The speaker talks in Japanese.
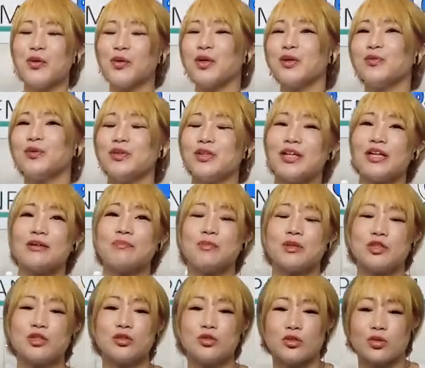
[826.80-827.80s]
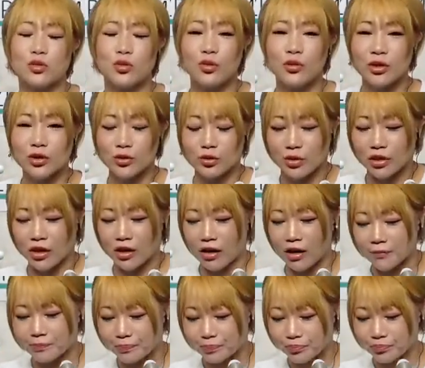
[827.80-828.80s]
よりもね、やっぱちょっと声の出
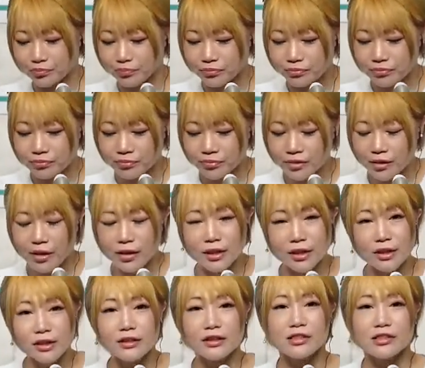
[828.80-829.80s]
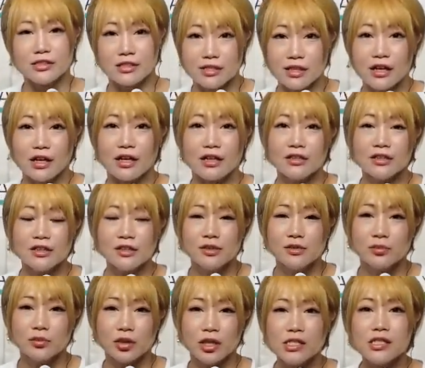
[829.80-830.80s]
がいいですね。
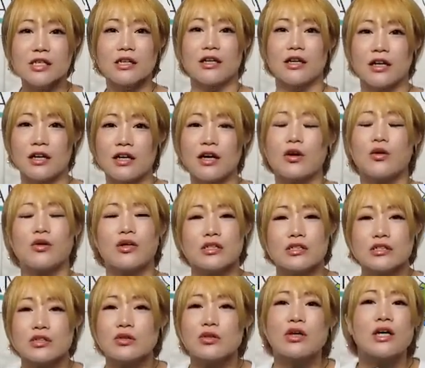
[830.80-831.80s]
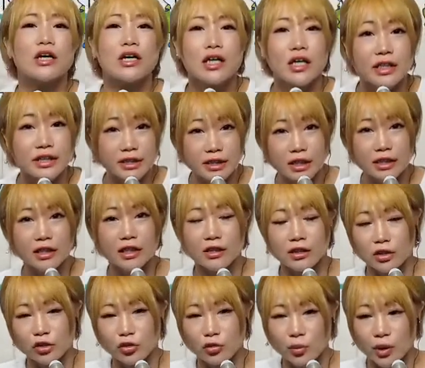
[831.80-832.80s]
もう朝から結構活動ガンガンしてたっ
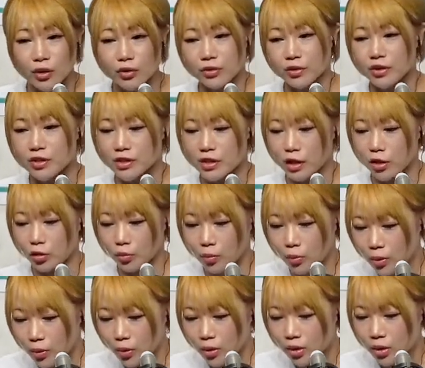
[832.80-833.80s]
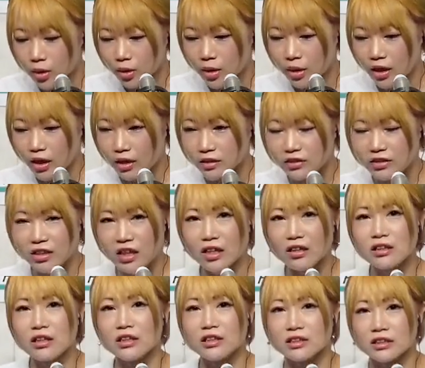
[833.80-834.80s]
ていうのもあるんですけども、暑
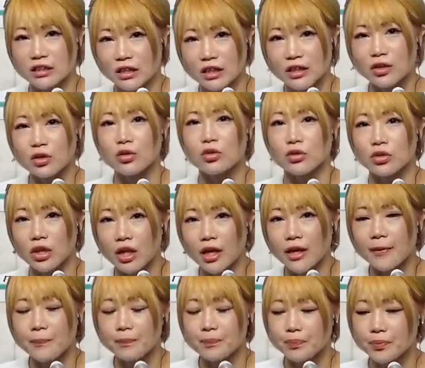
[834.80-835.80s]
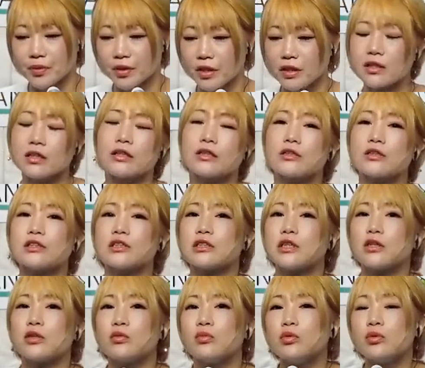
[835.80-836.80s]
かったしね、今日ね、なったんです
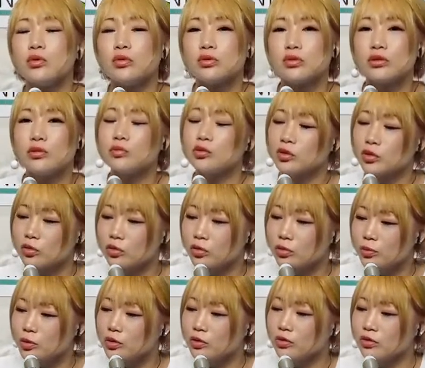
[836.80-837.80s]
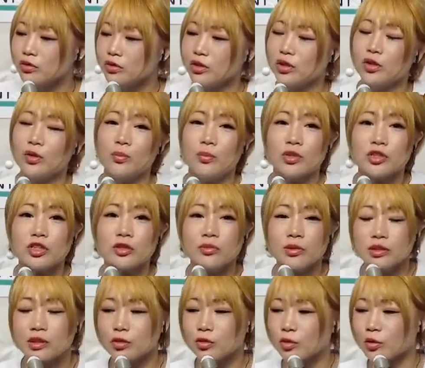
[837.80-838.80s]
けども、でもその分、めちゃ
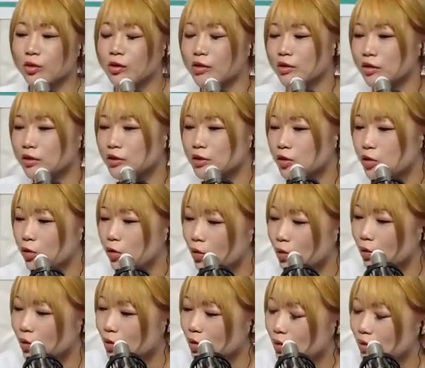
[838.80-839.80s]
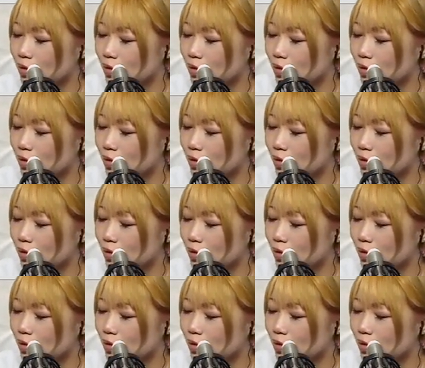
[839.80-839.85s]
めちゃ喉かかる。私今